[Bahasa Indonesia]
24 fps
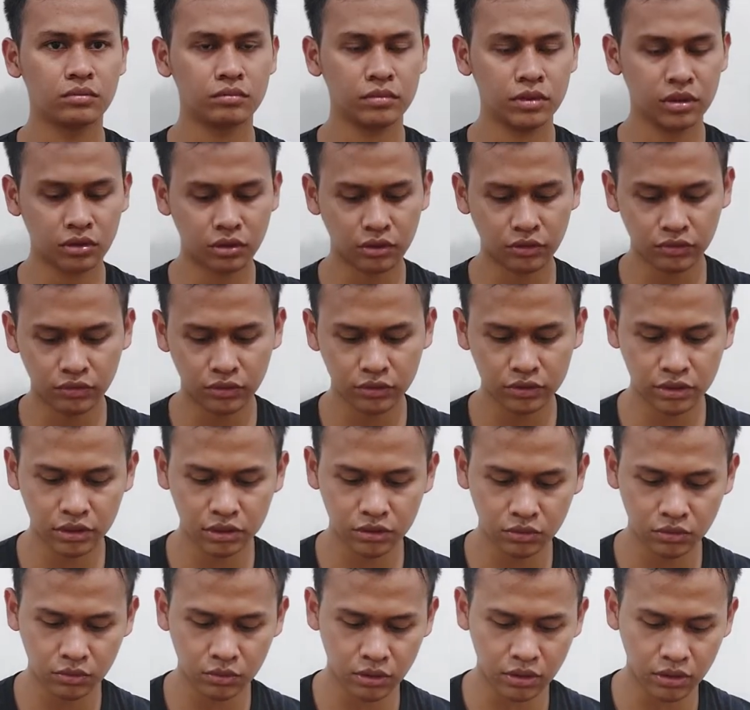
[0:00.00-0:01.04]
mikrofonnya
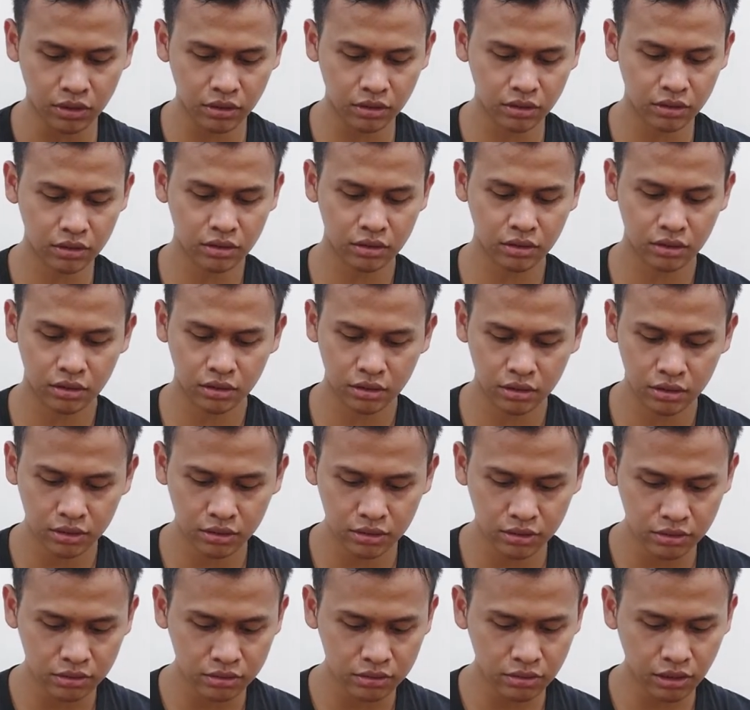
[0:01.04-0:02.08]
dua
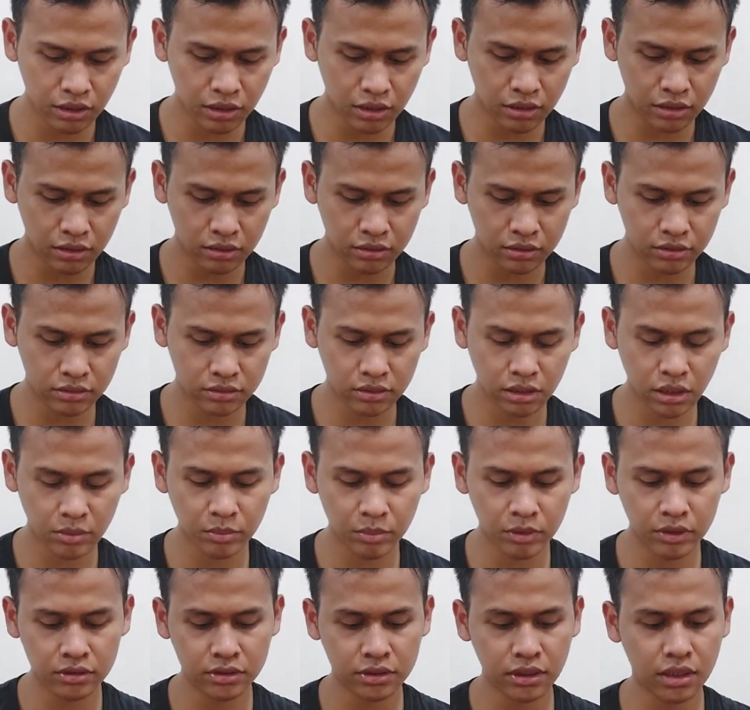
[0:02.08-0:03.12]
cara
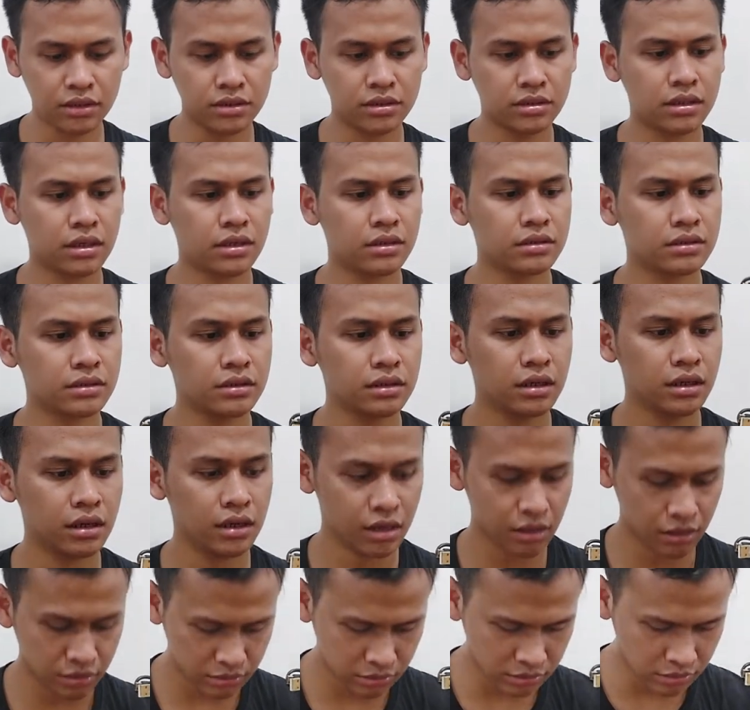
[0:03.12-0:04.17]
kabel chargernya
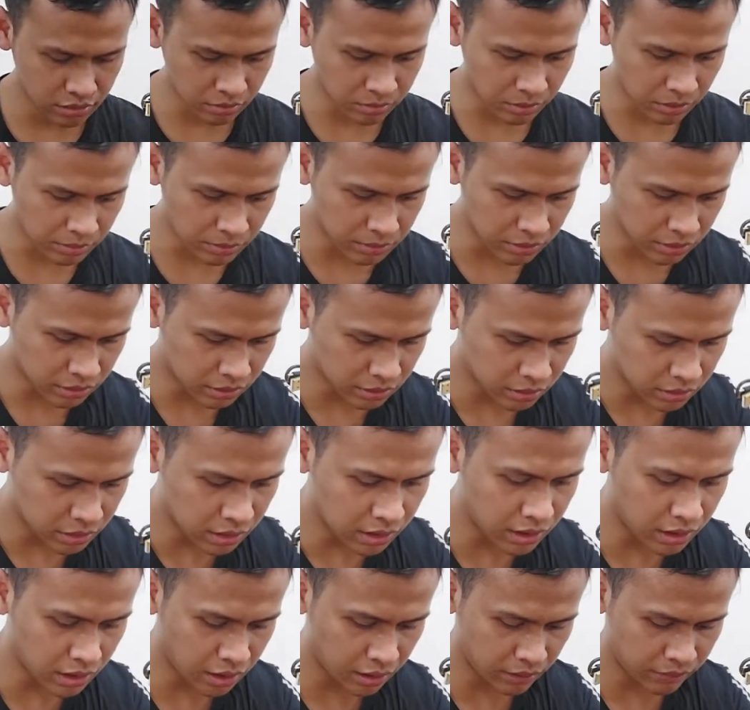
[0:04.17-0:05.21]
ada berapa tadi
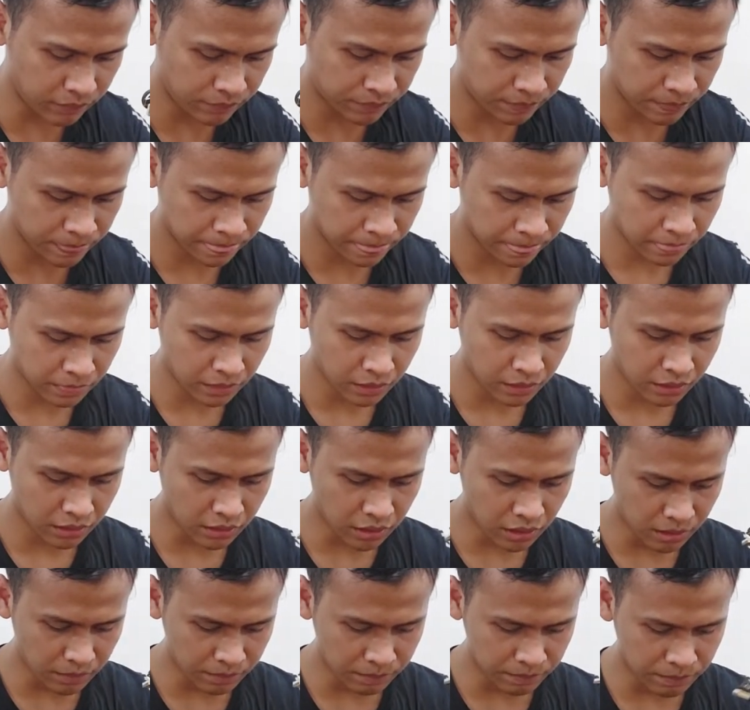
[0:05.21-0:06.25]
tiga
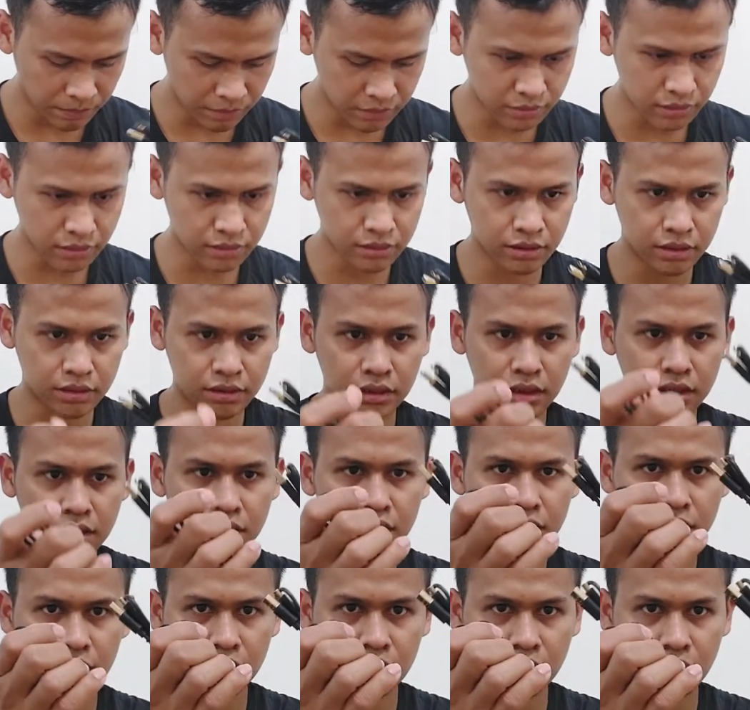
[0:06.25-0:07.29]
kabel chargernya ada
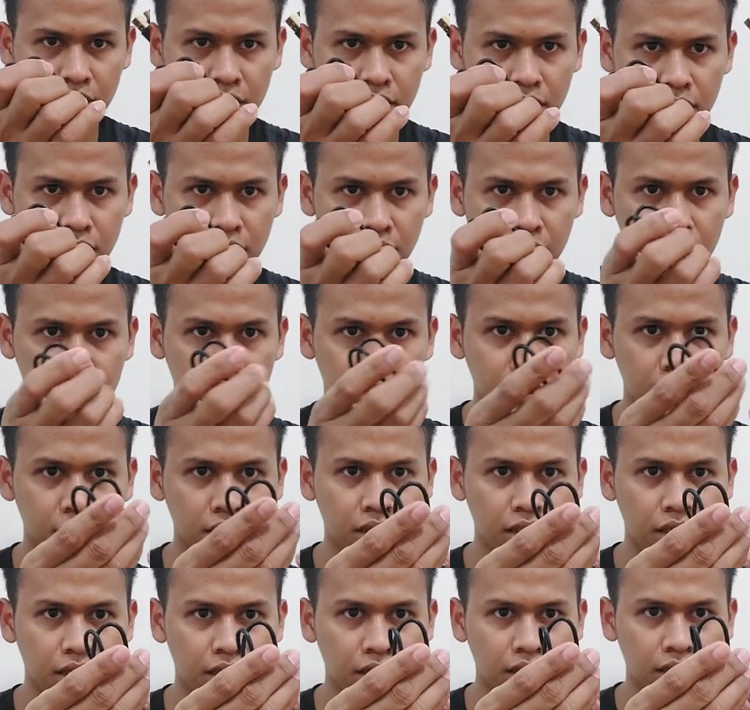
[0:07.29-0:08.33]
tiga ini ya
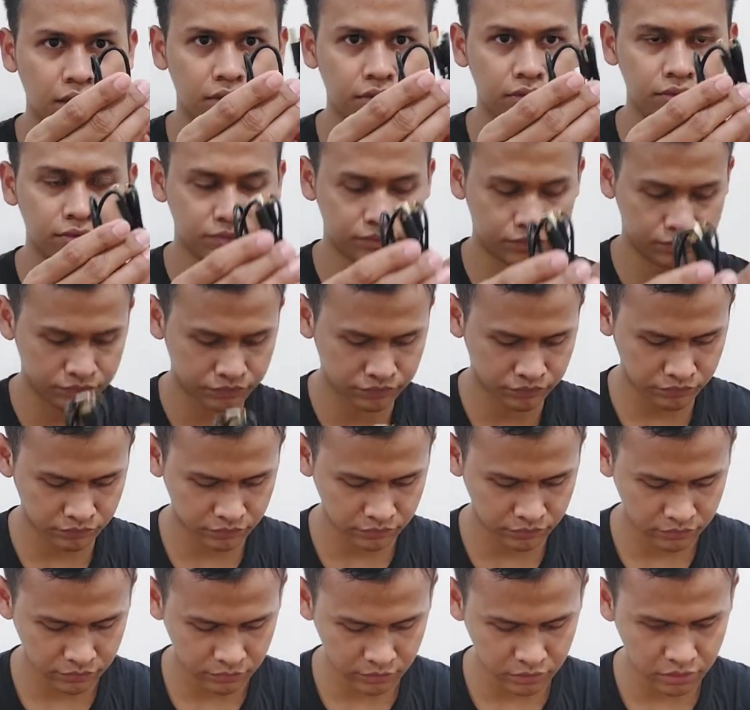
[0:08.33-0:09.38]
tiga
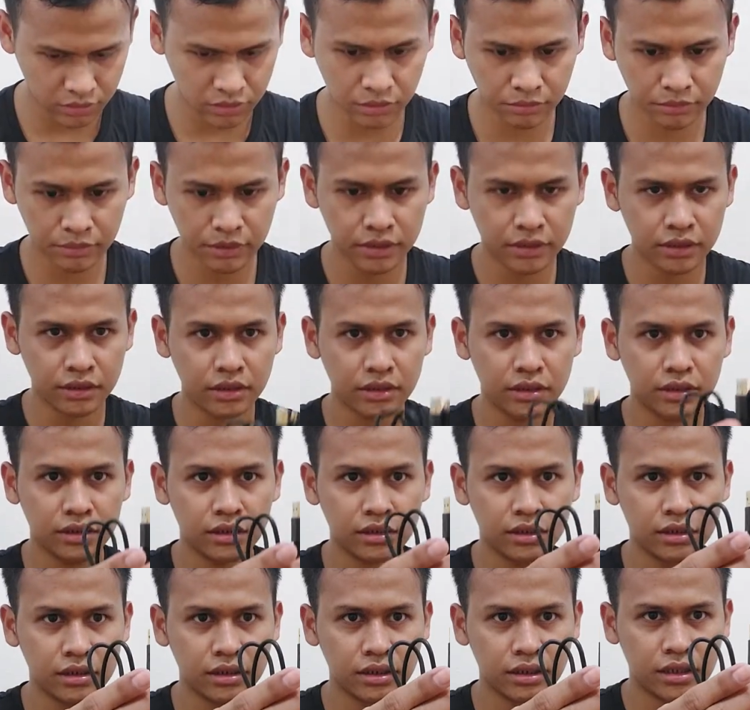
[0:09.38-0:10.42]
sama ini
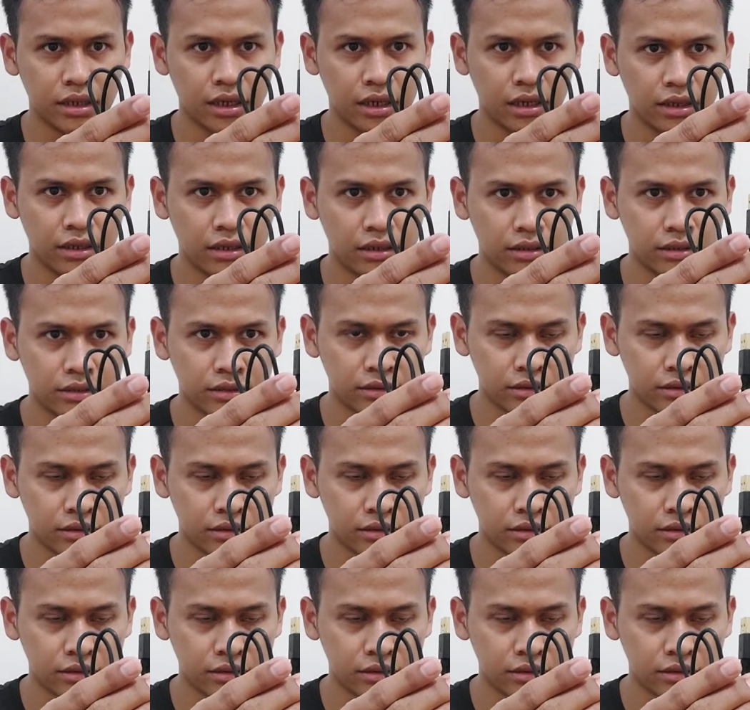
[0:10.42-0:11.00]
ini tiga